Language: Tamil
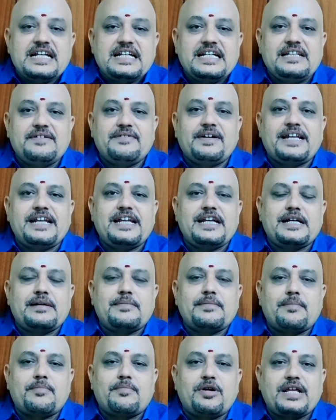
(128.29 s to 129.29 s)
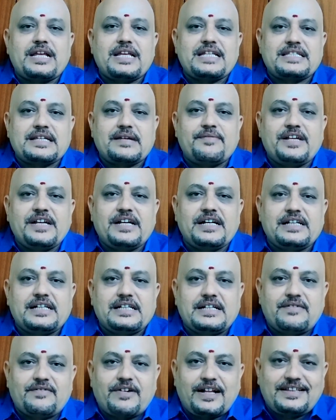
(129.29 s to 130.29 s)
இதுவரைக்கும் நம்முடைய
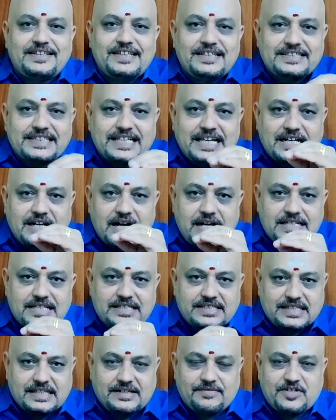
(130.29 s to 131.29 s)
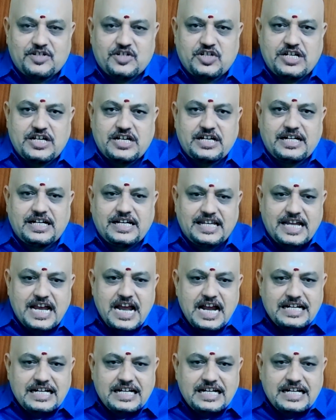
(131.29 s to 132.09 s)
செவிகளுக்கு வந்து சேராத சில விஷயங்களை